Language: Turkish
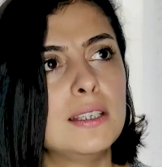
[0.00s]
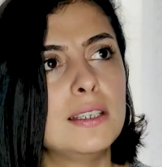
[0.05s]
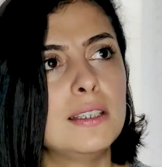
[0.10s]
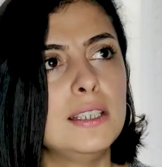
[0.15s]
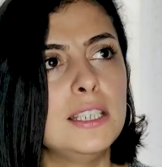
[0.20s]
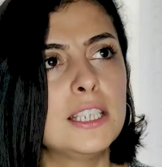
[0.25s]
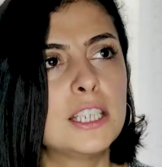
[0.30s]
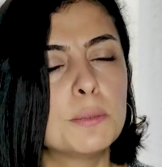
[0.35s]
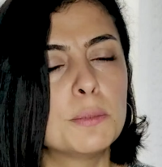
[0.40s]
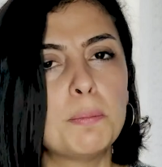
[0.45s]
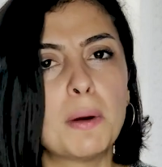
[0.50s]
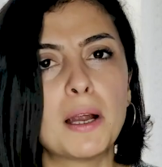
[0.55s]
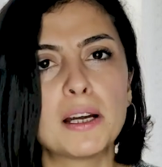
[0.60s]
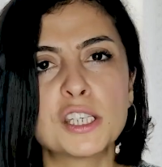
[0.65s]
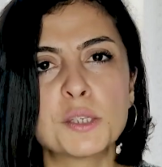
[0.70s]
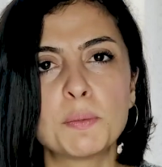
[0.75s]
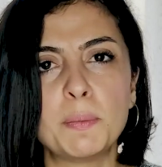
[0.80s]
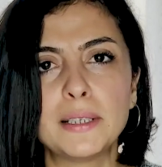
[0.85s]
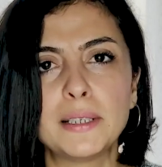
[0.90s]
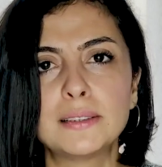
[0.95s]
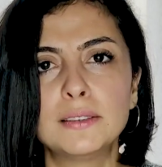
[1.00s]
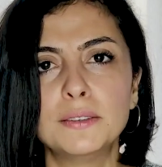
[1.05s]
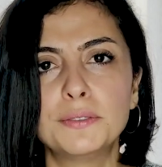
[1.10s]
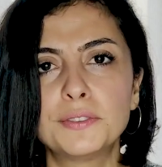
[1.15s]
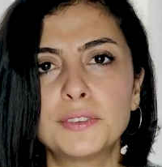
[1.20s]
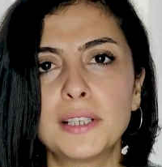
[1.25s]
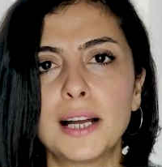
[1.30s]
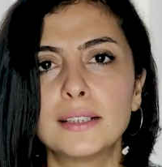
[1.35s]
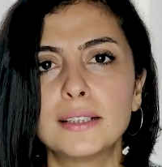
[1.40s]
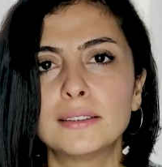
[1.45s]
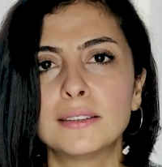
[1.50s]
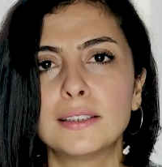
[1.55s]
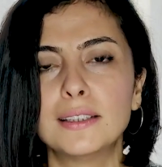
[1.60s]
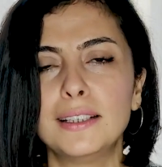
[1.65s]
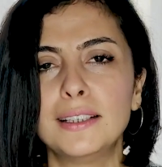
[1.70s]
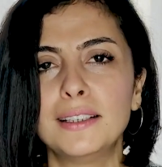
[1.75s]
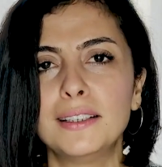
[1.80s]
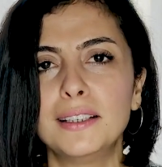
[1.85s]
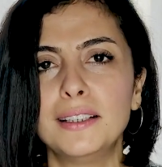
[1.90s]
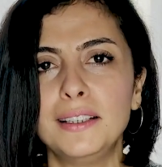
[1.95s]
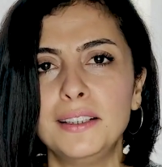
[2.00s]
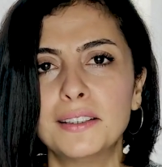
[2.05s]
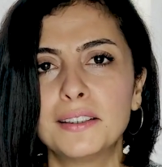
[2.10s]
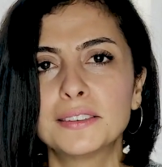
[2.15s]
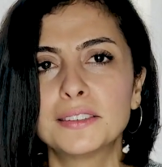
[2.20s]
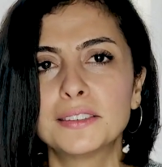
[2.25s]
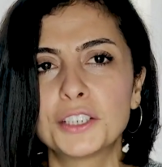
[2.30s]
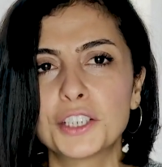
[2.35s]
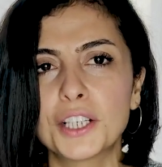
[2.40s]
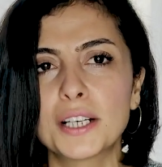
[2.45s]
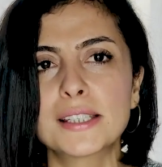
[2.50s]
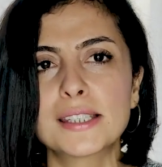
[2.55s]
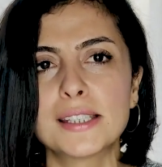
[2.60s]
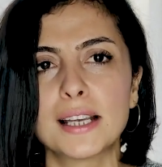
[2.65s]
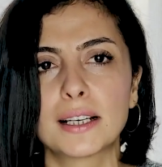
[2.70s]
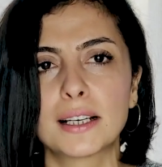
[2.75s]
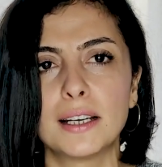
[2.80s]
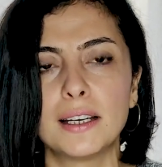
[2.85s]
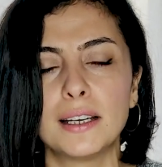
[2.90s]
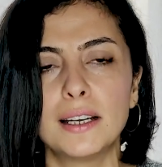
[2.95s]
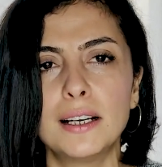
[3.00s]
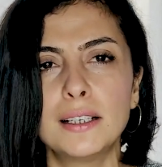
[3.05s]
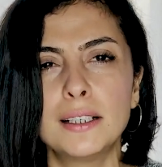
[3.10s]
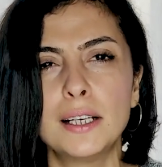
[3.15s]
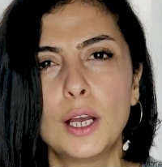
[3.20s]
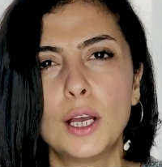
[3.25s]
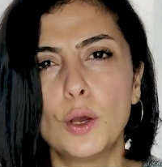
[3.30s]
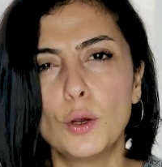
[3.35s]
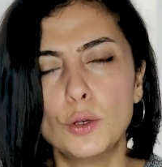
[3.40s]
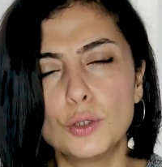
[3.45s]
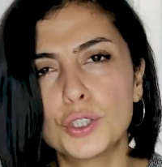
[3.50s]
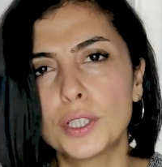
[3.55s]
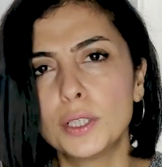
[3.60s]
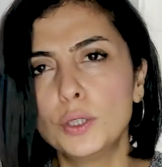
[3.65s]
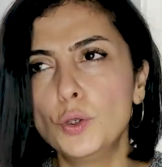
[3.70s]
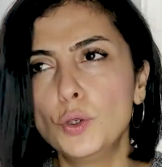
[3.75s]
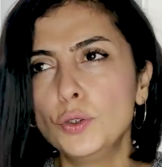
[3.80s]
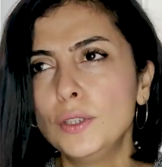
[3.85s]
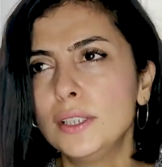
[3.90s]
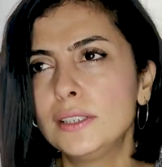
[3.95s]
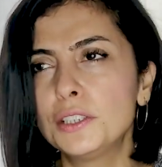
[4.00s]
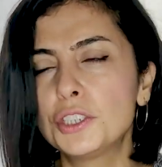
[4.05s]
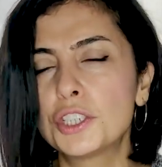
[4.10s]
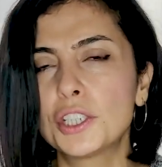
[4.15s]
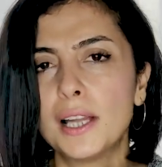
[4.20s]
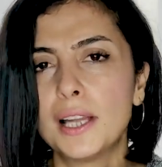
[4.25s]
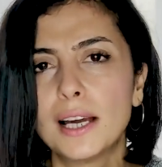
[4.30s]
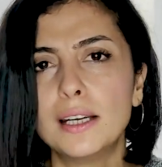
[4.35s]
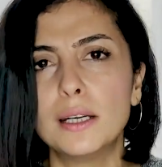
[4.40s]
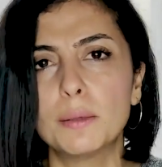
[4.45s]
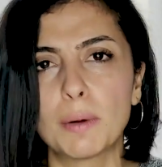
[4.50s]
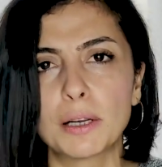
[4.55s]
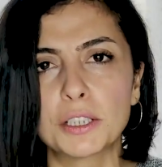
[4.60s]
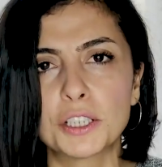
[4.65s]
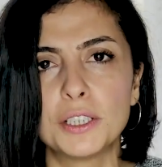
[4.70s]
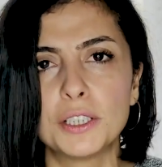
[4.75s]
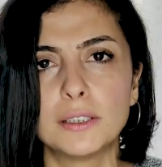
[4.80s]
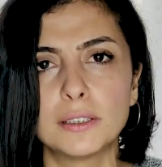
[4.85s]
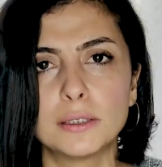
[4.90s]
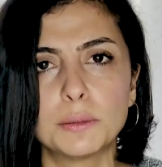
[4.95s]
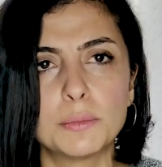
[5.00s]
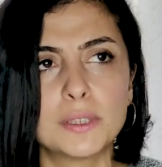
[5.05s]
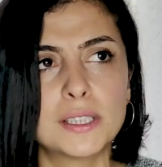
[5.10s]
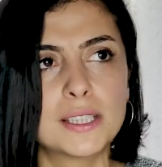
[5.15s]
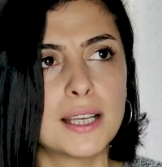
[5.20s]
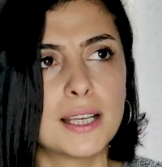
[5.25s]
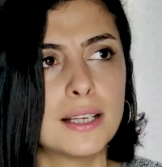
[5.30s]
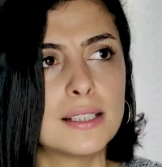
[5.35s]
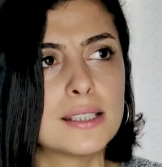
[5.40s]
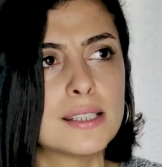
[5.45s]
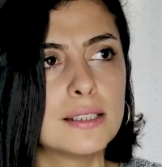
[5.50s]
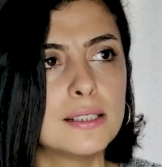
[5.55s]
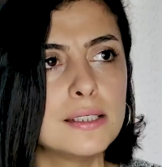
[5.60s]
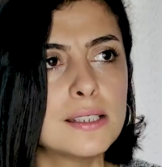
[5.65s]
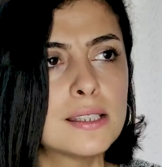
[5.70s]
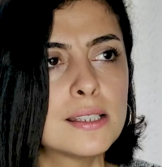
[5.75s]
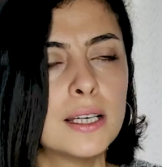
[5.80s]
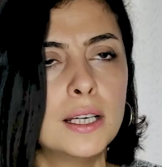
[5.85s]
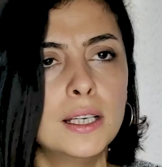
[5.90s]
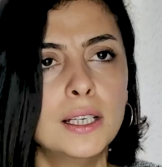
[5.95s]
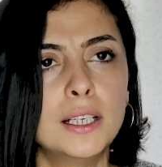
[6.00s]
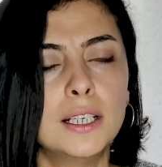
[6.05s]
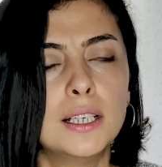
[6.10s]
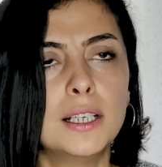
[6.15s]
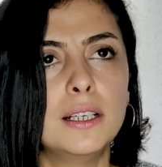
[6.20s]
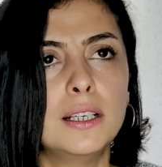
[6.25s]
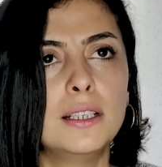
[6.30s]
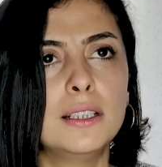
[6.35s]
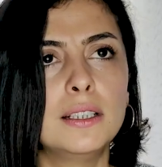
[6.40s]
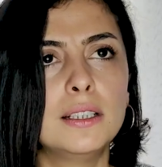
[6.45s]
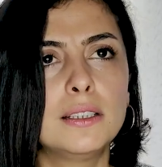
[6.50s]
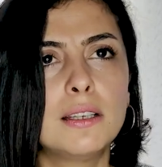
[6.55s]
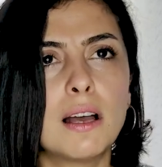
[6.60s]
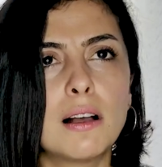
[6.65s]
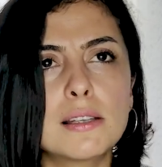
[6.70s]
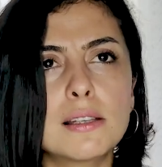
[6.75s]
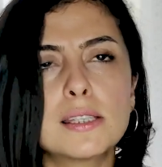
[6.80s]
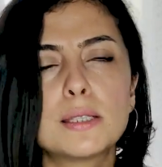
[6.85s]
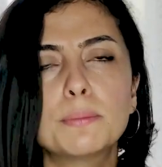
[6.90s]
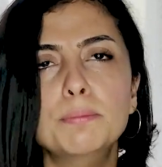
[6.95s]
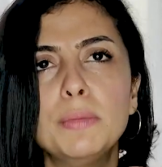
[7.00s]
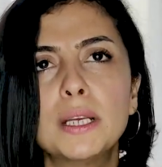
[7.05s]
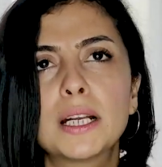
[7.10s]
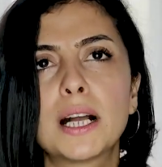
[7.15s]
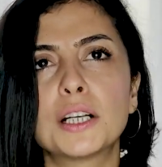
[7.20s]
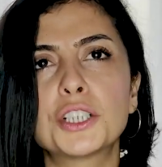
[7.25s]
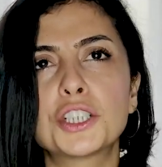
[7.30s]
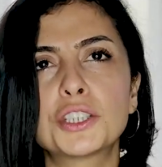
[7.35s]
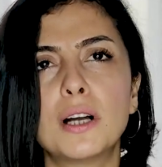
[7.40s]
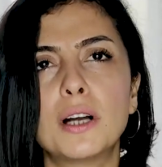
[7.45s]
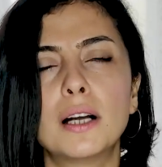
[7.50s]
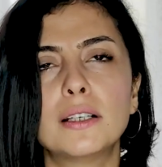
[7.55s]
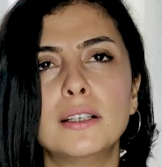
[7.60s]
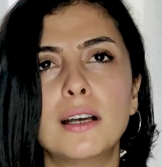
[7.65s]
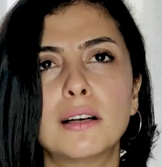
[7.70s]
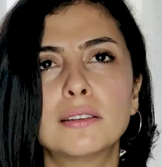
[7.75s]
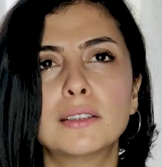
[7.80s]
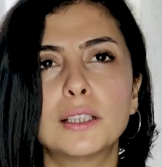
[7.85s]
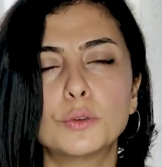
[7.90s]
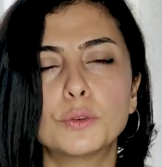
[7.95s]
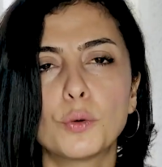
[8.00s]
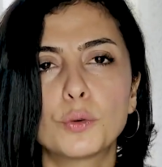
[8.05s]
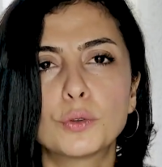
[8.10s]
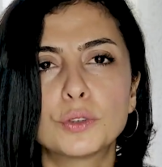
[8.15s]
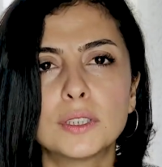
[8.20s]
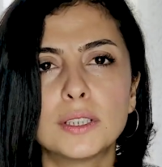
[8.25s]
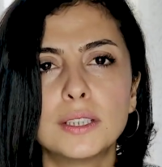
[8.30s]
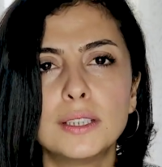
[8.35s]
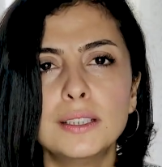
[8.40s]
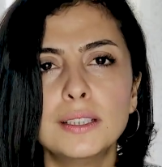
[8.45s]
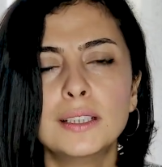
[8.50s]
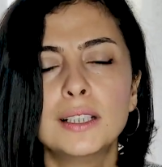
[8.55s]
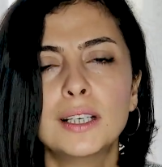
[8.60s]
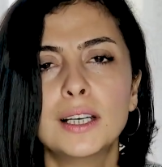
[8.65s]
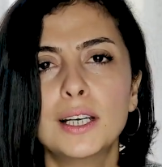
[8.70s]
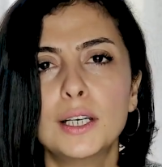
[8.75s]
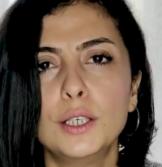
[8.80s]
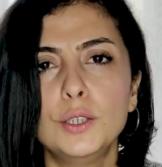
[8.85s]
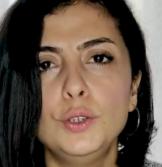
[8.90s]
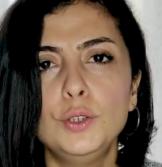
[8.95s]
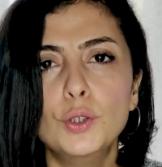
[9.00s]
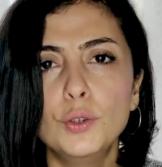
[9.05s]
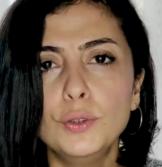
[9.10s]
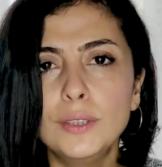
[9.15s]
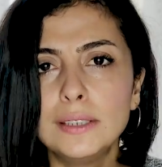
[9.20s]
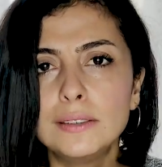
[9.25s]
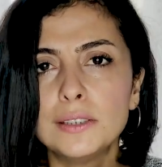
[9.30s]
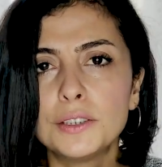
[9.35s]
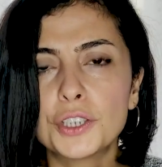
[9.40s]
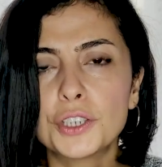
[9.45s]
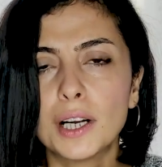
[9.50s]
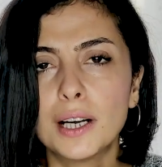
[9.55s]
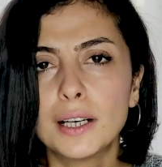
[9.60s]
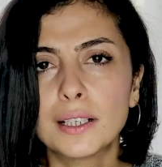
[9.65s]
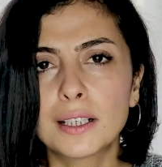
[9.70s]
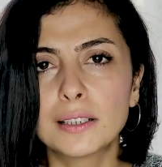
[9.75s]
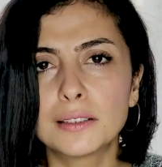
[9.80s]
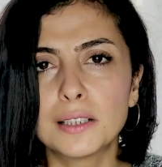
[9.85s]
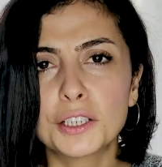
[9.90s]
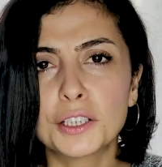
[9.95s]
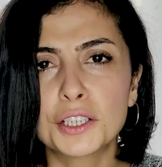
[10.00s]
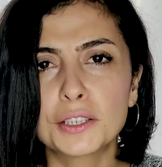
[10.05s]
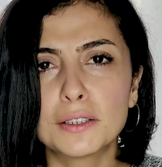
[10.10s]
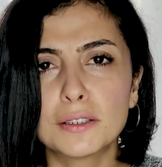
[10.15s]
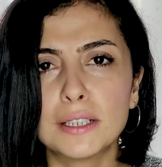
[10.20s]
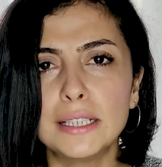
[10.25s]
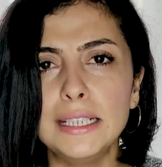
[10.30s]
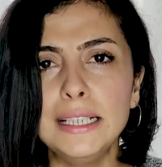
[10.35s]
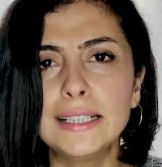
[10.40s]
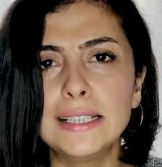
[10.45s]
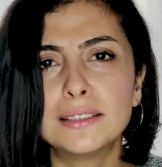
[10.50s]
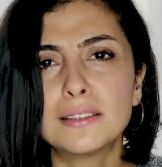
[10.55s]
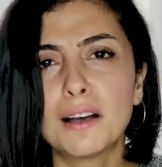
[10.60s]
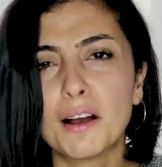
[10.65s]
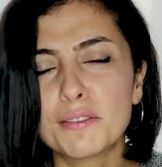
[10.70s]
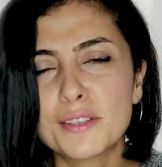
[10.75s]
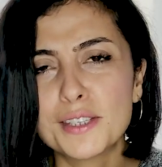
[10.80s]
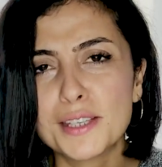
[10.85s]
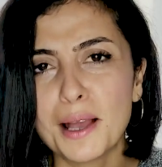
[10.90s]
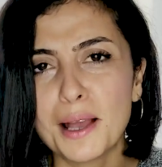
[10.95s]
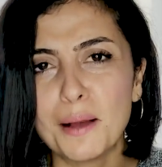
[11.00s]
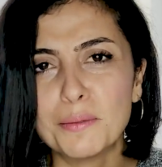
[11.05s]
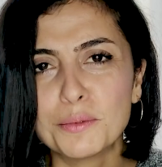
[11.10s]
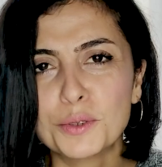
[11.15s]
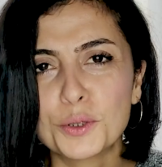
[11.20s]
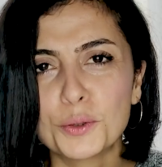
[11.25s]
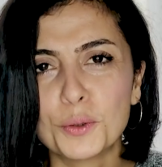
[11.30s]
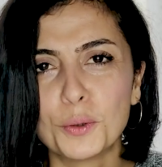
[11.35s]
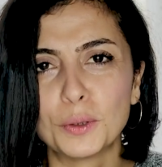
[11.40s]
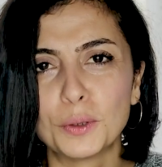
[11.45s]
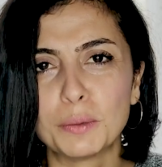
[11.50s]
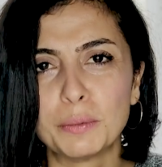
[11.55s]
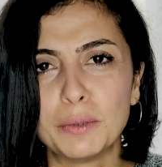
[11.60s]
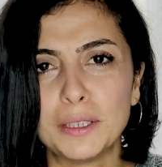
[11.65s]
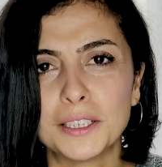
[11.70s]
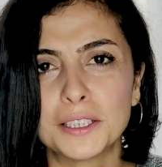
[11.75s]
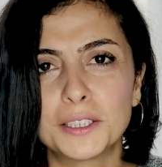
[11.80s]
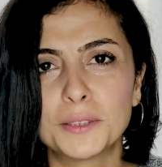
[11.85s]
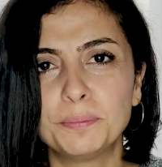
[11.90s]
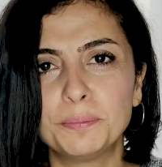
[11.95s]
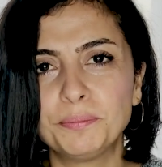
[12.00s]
İki perspektiften üzerinden e, ele alacaksak eğer önce yöneticilerle başlayalım isterseniz. E, yazdım birkaç tane ana noktayı. Yönetici arkadaşlara ilk tavsiyem şu olabilir.